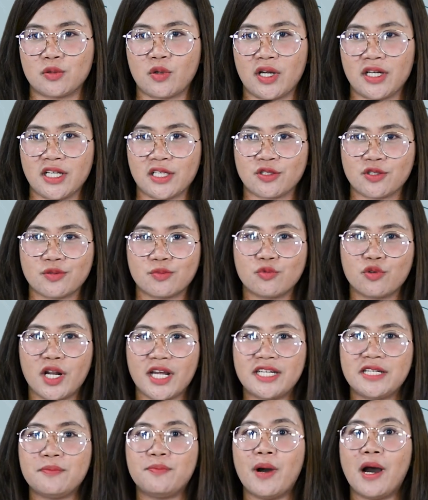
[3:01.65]
Tuhan Yesus
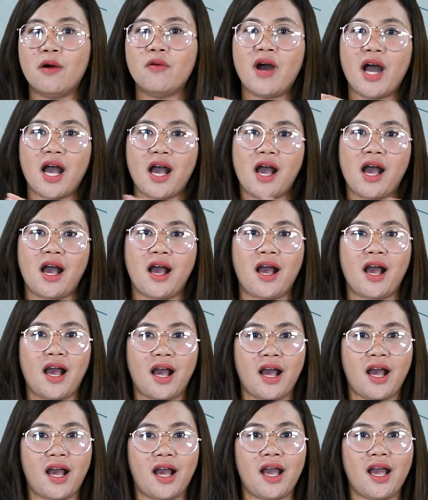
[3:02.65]
mulai dibawa
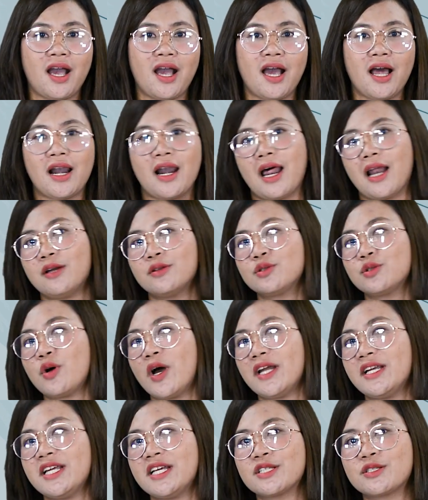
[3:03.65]
lalu
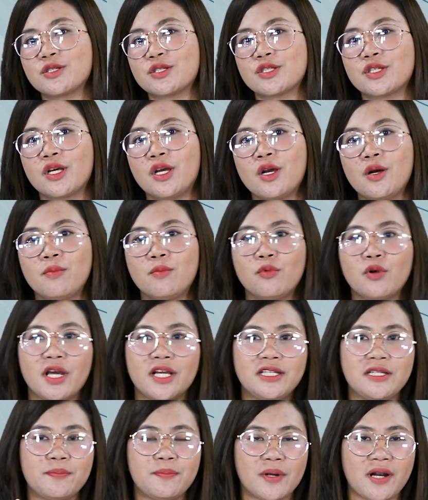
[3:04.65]
Tuhan Yesus
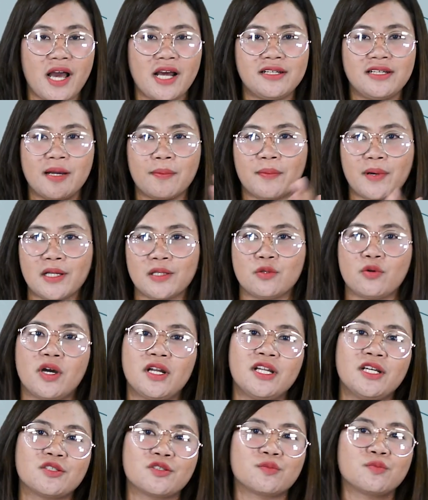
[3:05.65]
mulai diperhadapkan,
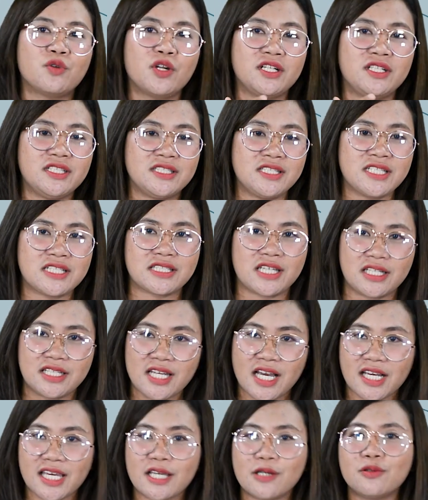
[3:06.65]
Tuhan Yesus mulai disiksa,
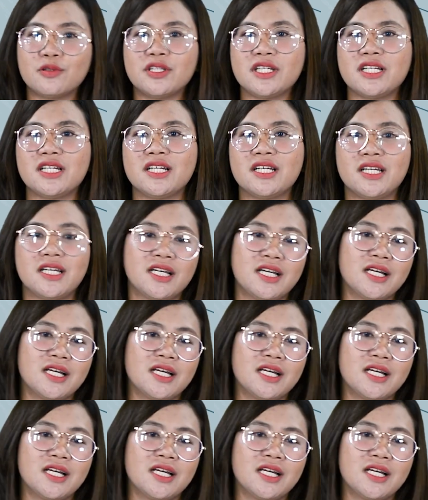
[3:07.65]
dia ngikutin